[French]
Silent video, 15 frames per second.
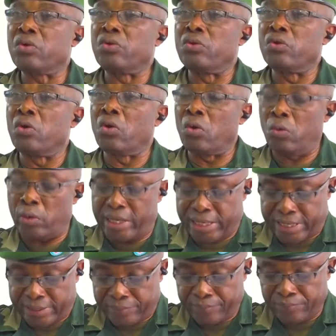non
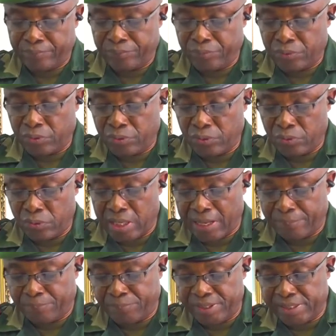loin de la
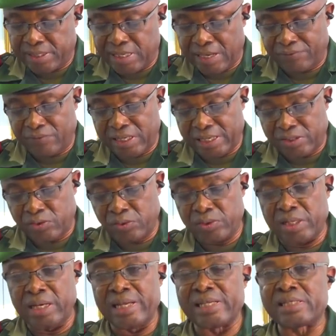piste d'aviation
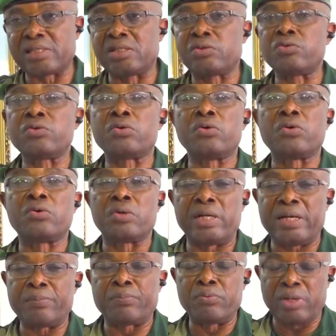de l'Institut
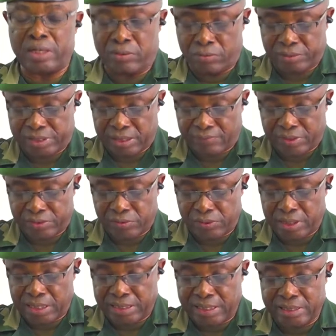congolais pour la conservation
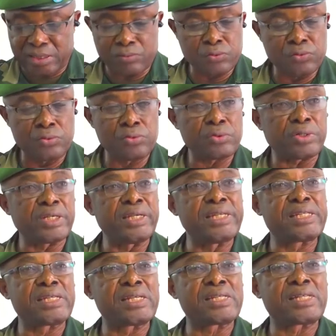de la nature,
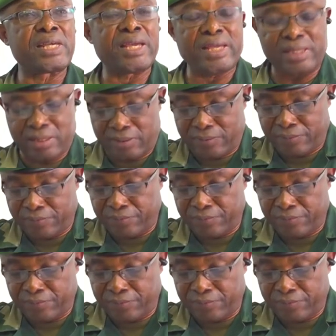ICCN,